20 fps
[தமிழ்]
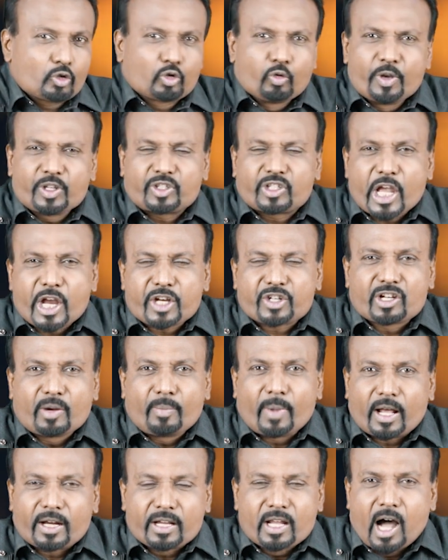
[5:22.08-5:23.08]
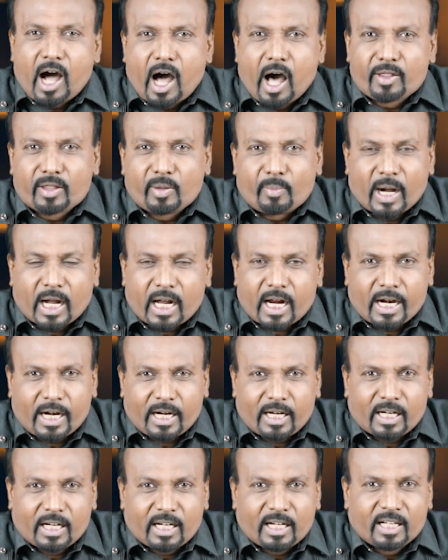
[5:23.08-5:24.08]
சுவிசேஷம் அறியாத
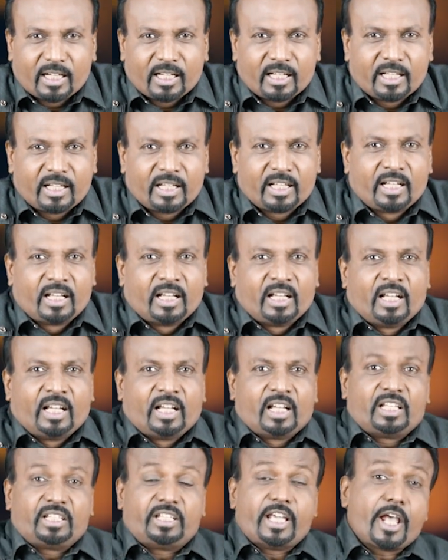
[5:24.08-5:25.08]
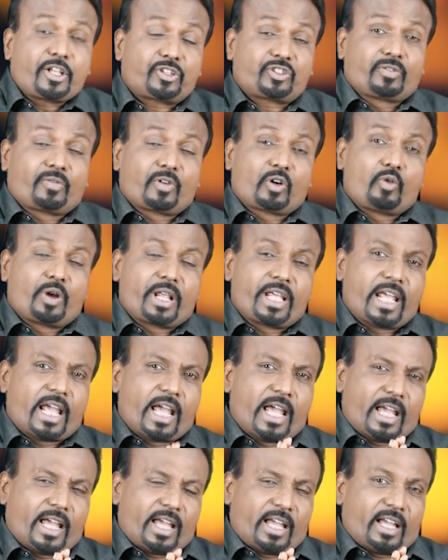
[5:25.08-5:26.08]
மக்கள் இயேசுவனுடைய
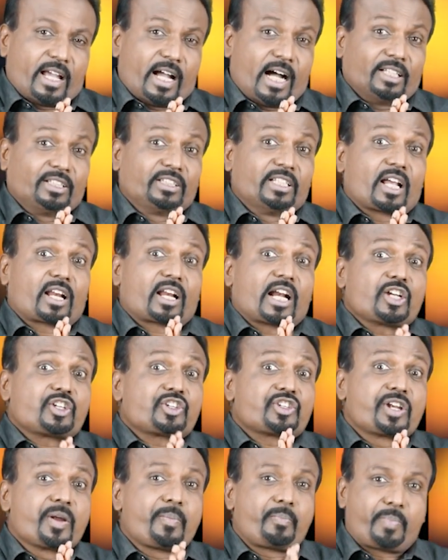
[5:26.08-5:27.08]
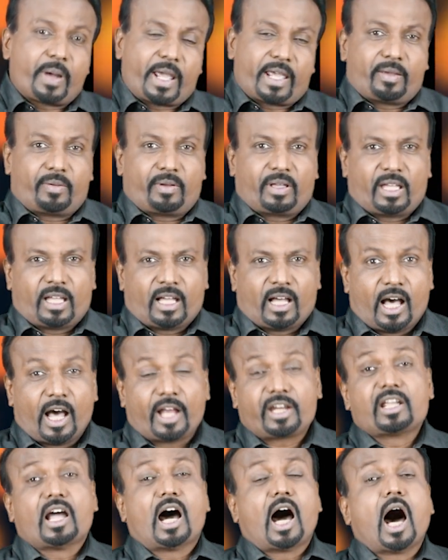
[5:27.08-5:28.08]
அந்த ரட்சிப்பை
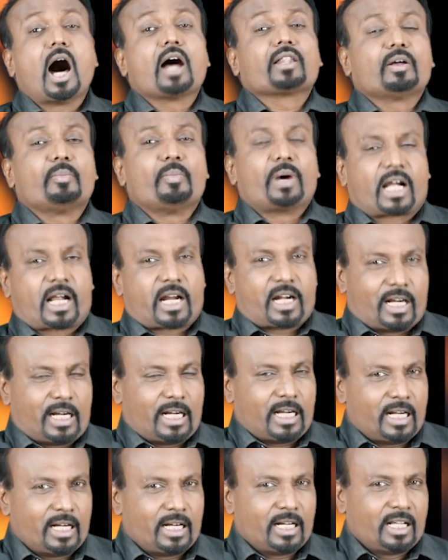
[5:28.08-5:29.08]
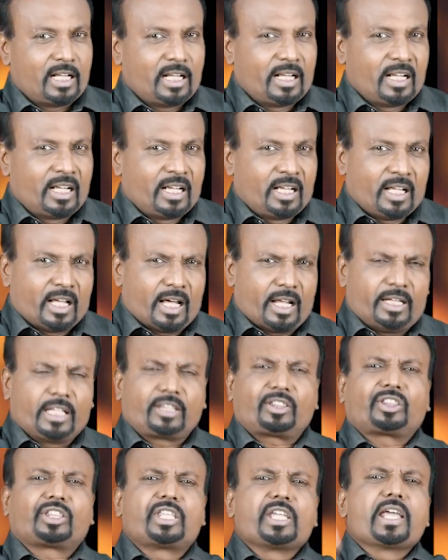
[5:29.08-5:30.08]
அறியாத மக்கள்
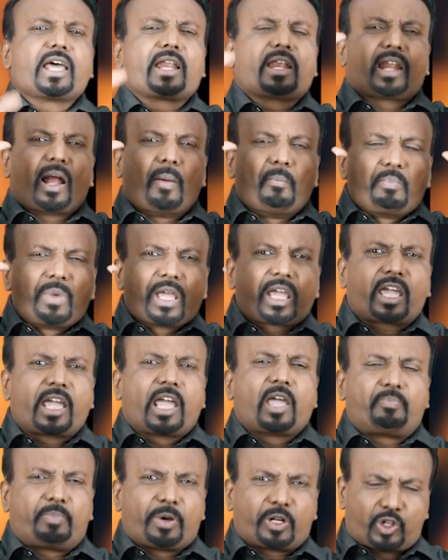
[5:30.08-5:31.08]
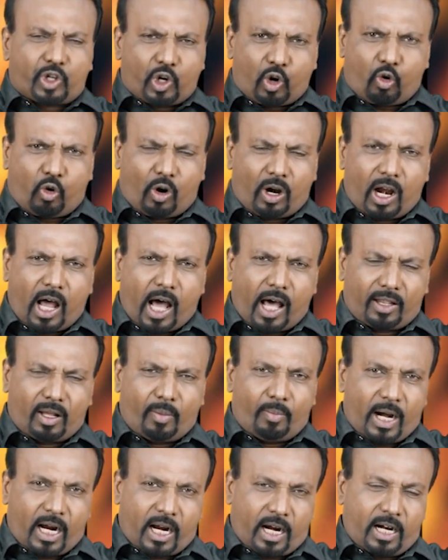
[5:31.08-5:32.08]
நித்திய நம்பிக்கையை பெற்றுக்கொள்ளாத
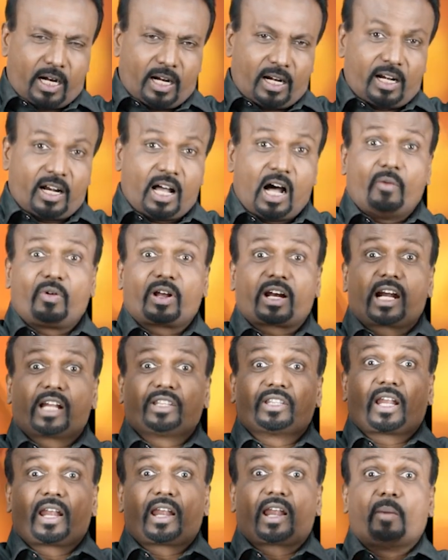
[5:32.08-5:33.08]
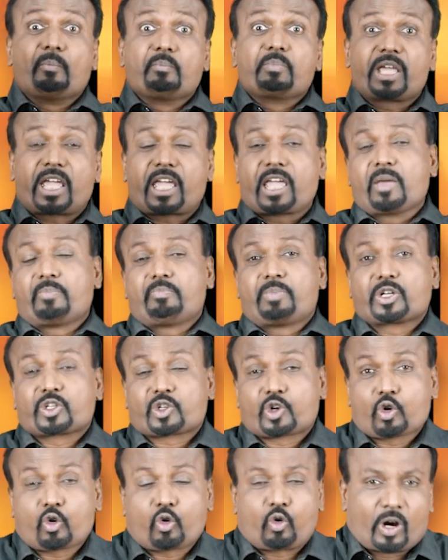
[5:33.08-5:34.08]
மக்கள் அவர்கள் அந்த நம்பிக்கையை
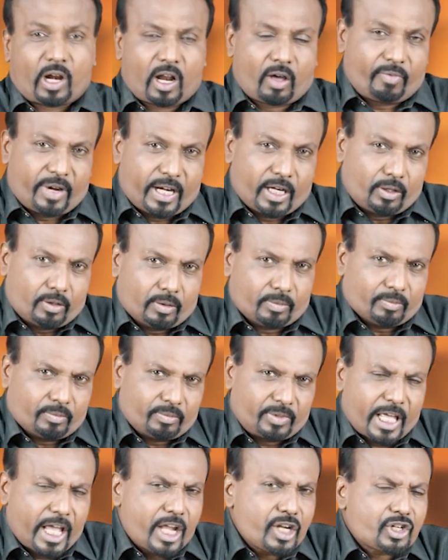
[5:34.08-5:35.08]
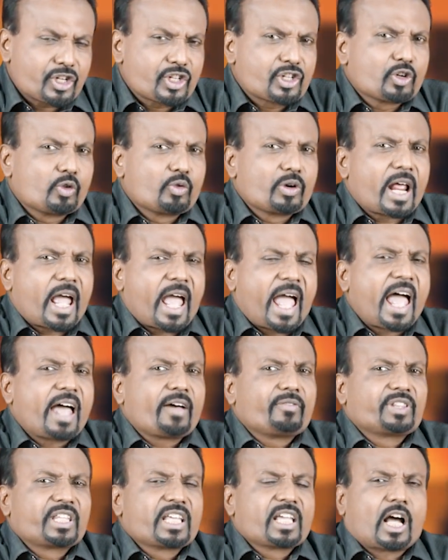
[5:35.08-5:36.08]
பெற்றுக்கொள்ள வேண்டும் தே ஷுட்
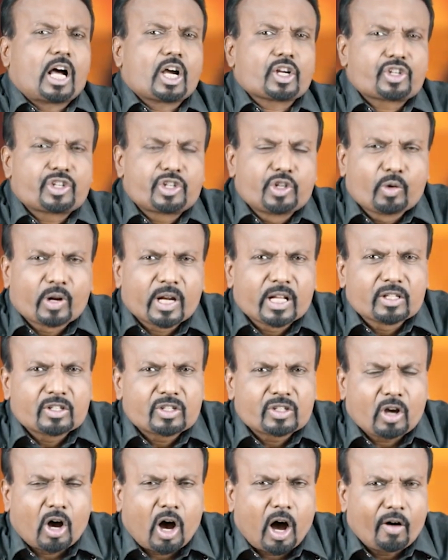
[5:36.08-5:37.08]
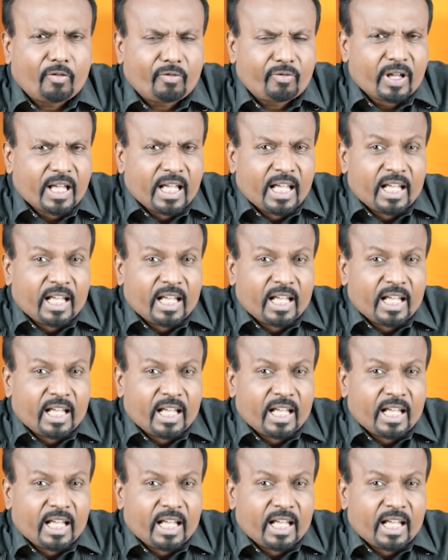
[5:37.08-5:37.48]
ஹாவ் தி அஷூரன்ஸ் ஆஃப்